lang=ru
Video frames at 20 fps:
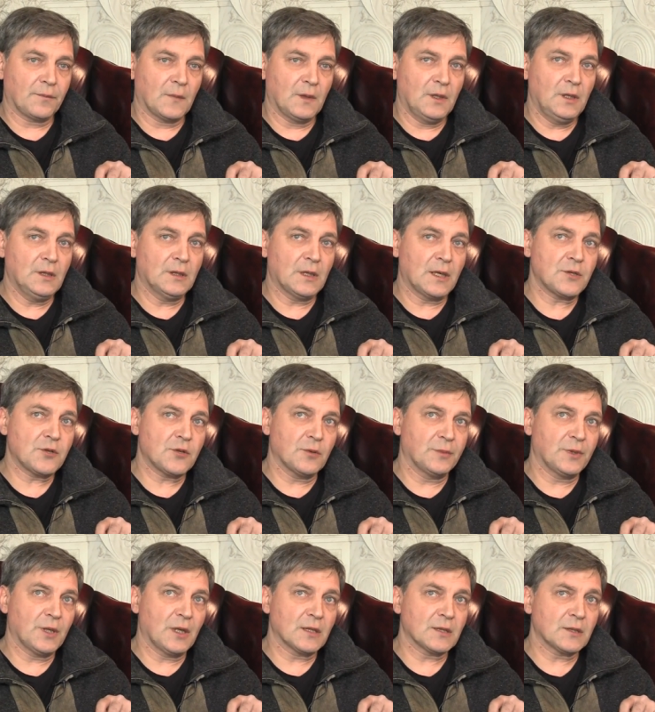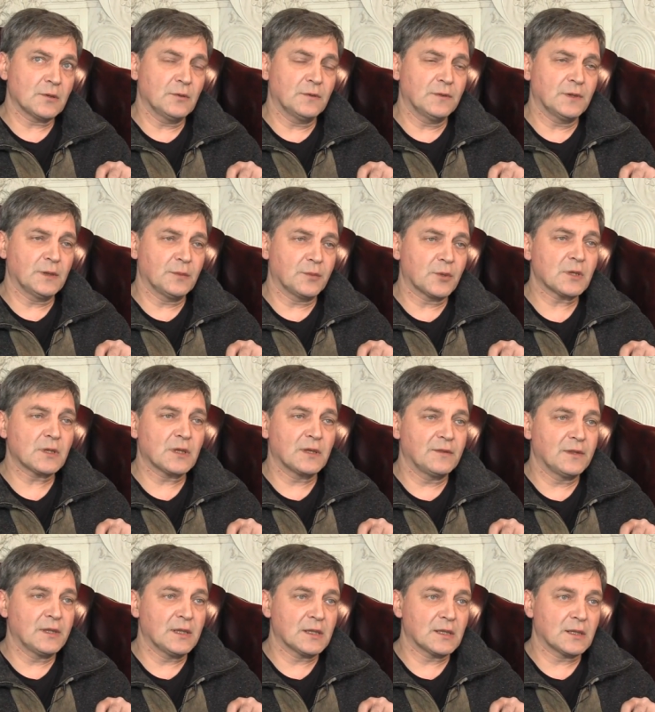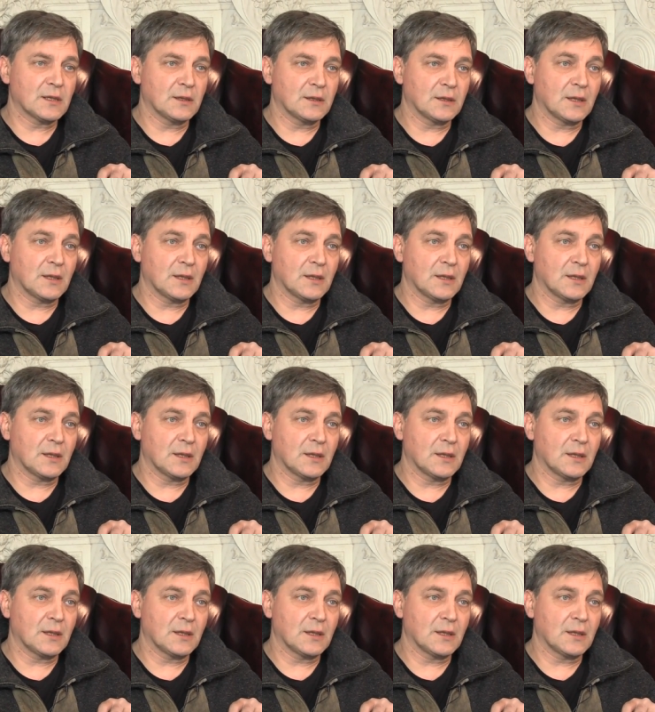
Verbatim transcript: ни на чем не основано и просто является